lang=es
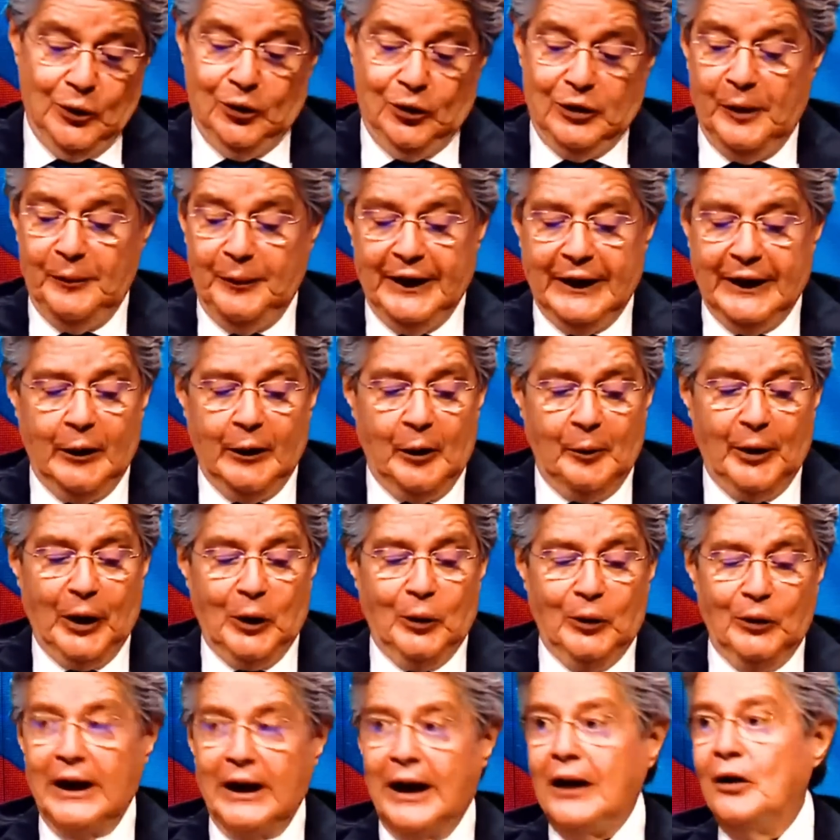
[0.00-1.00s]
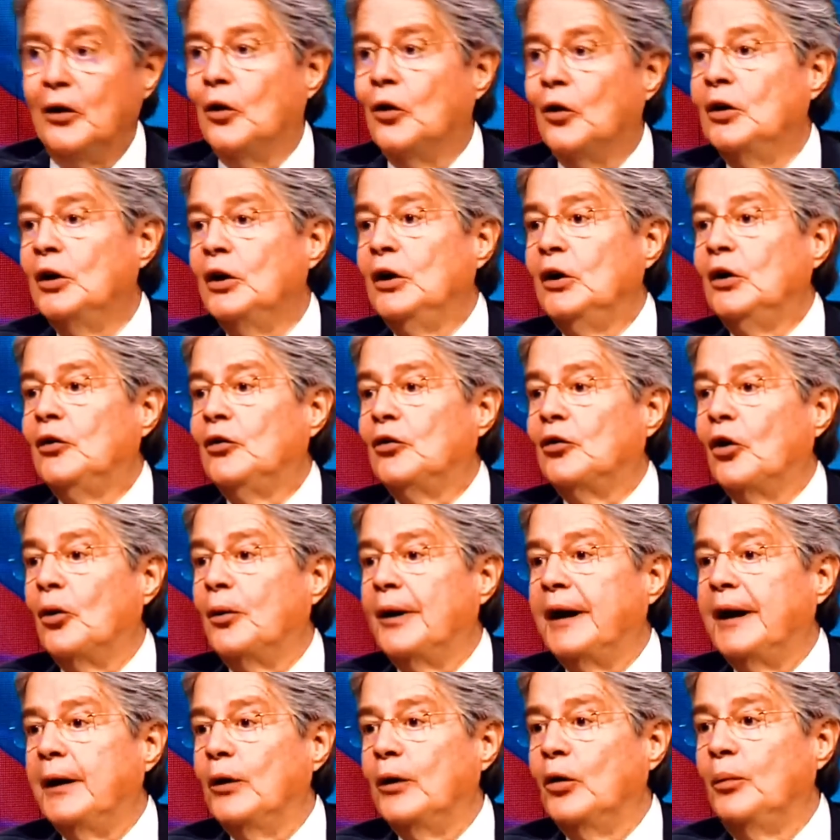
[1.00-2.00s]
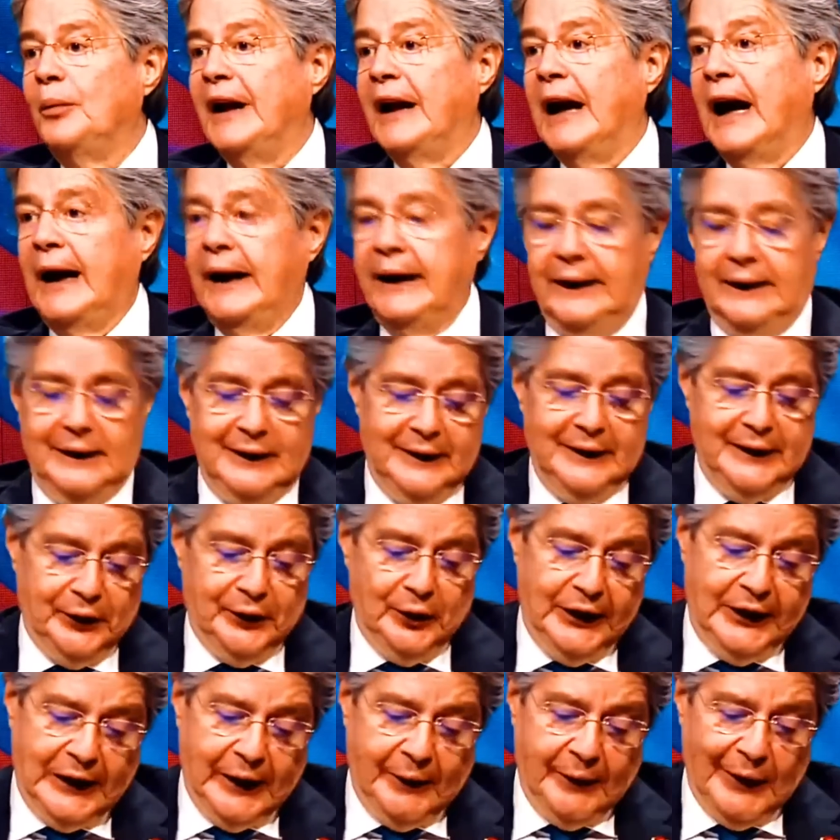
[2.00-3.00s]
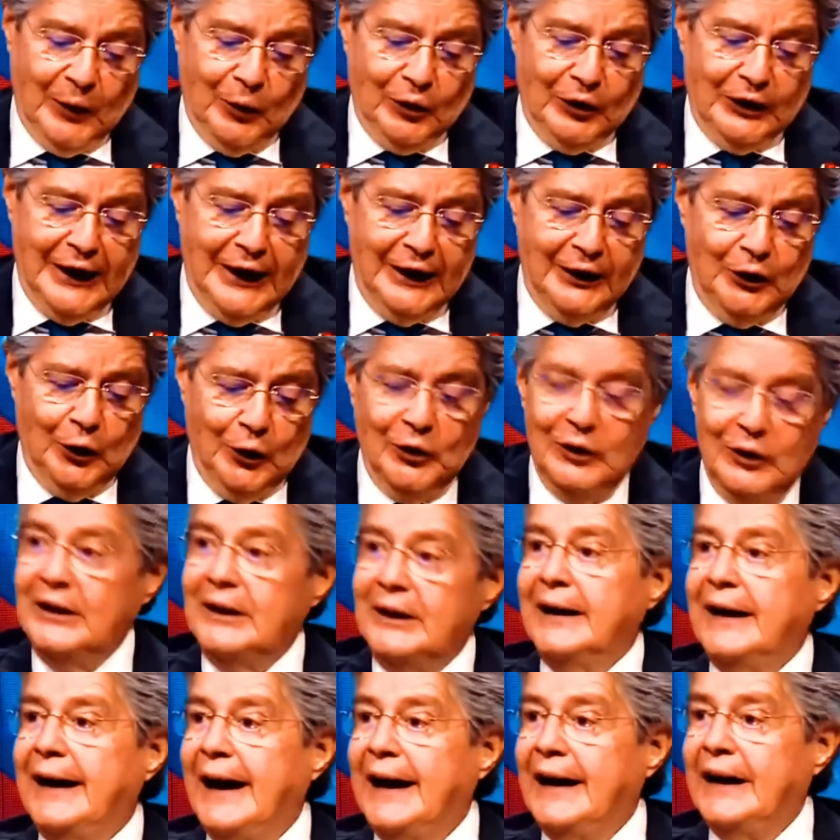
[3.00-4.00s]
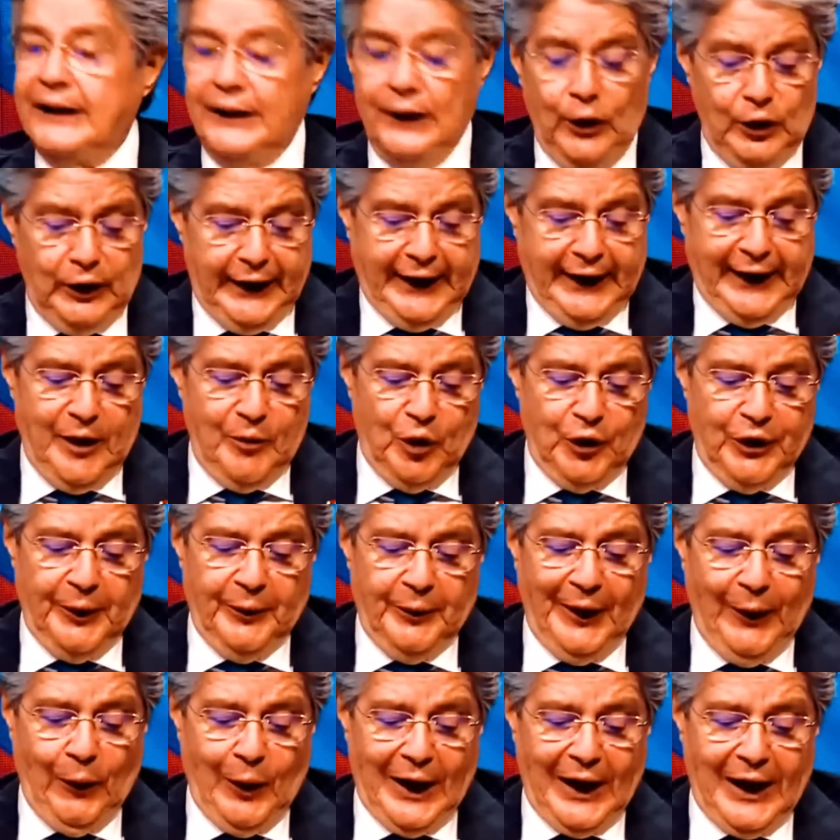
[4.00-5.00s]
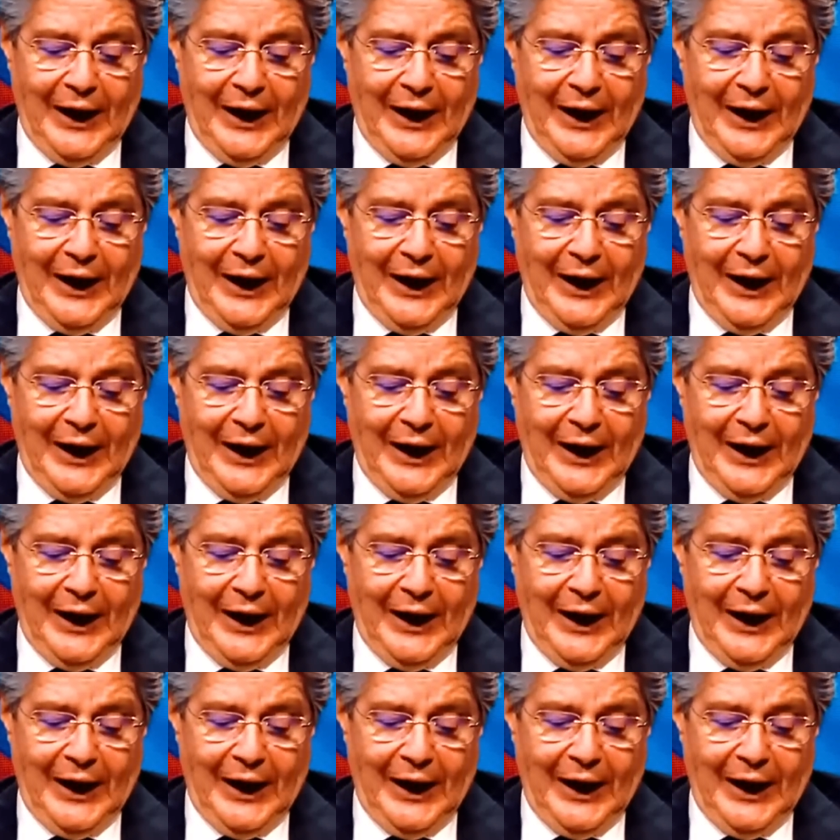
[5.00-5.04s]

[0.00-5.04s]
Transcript: Usted me estaba preguntando sobre un viraje. Yo le estaba contando gestiones que hemos llevado